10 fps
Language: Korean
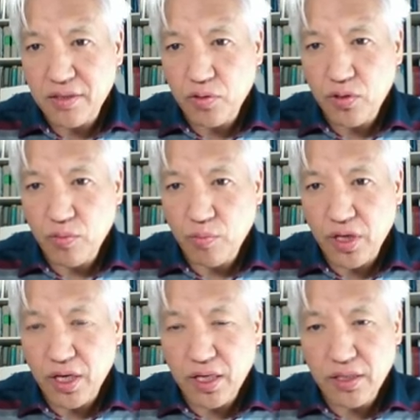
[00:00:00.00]
보통 뭐
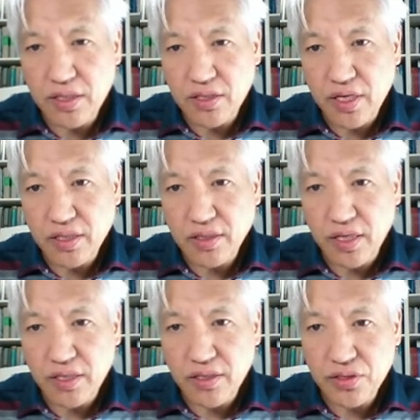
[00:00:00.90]
카라트는 자르다
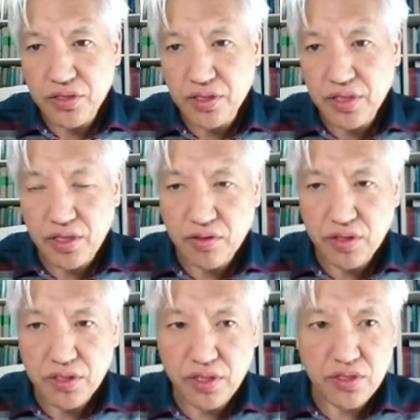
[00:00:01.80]
이런 뜻인데
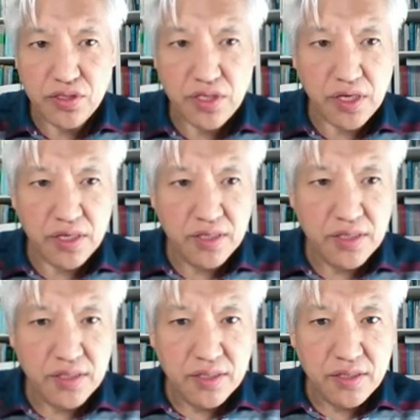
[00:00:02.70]
여기서는 이제
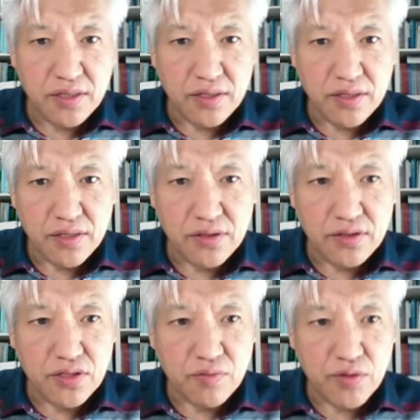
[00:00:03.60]
어,
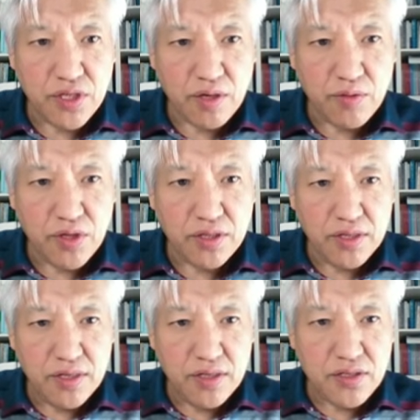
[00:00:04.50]
뜻이 뭐냐면
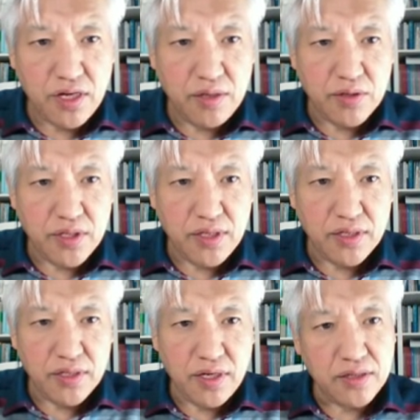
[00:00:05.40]

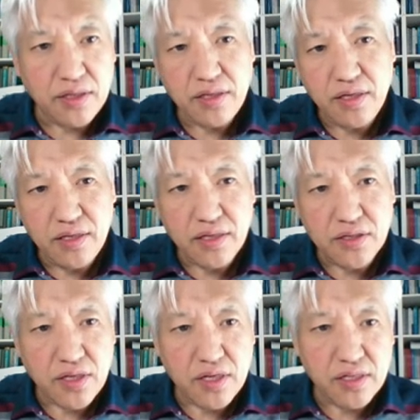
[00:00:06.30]
잘라버리니까 딱딱 이렇게
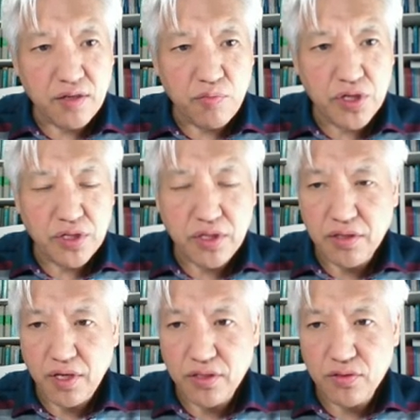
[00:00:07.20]
자르니까 편견,
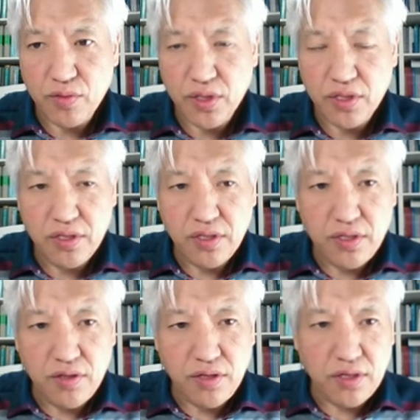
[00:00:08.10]
아주 뭐
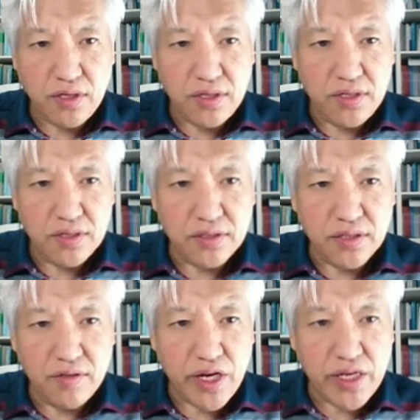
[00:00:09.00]
어, 이런
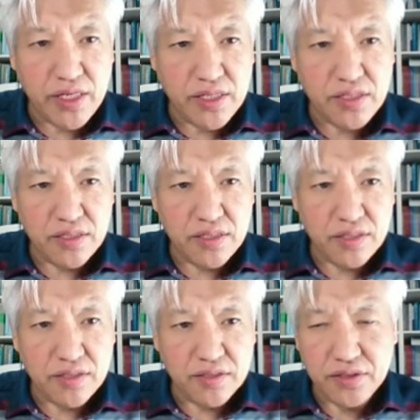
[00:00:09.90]
거 바이아스
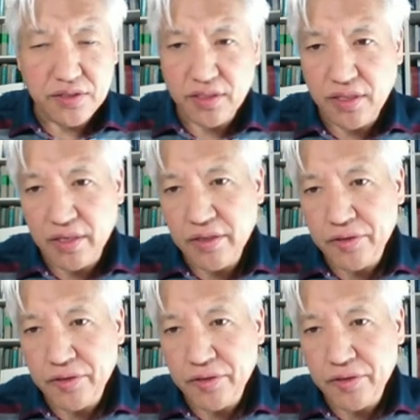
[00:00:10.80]
어, 이렇게